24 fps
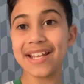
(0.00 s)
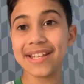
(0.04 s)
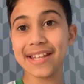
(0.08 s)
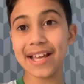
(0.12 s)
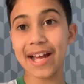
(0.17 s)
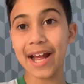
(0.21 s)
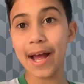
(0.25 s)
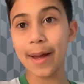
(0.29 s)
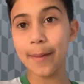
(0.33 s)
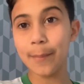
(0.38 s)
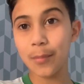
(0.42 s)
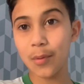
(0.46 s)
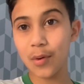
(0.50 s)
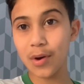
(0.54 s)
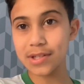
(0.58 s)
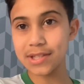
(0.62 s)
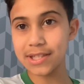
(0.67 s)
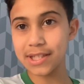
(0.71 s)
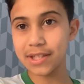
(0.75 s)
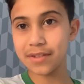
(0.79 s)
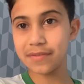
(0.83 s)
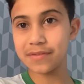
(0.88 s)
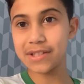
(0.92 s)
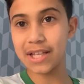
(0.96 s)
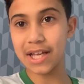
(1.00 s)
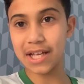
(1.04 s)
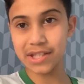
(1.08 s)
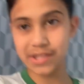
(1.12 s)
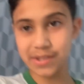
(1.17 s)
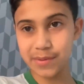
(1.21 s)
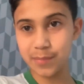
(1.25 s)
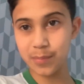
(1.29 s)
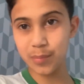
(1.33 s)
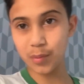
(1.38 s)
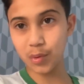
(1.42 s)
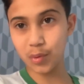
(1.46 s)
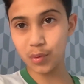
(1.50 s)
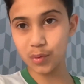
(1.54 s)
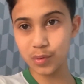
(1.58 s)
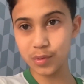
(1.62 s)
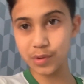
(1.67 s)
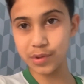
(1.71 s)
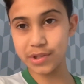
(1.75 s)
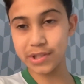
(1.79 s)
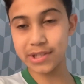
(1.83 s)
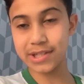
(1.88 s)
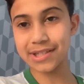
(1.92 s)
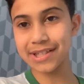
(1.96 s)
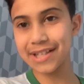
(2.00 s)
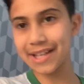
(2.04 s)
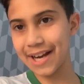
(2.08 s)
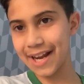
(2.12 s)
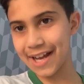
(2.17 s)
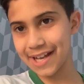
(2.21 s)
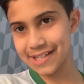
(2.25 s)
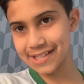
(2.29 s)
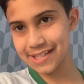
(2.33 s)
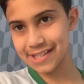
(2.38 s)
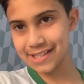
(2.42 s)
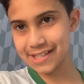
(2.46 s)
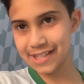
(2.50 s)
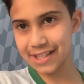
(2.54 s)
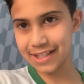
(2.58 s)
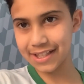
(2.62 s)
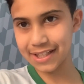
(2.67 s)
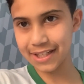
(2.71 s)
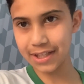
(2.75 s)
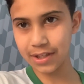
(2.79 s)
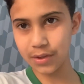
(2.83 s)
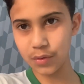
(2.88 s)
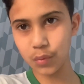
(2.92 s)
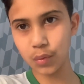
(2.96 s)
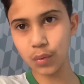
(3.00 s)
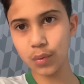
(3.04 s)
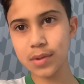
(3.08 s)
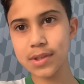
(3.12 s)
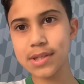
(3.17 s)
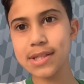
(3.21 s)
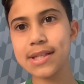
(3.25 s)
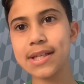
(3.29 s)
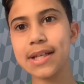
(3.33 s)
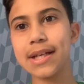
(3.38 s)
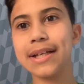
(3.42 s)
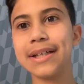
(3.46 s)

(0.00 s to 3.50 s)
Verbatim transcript: acabou as atividades por hoje, graças a Deus.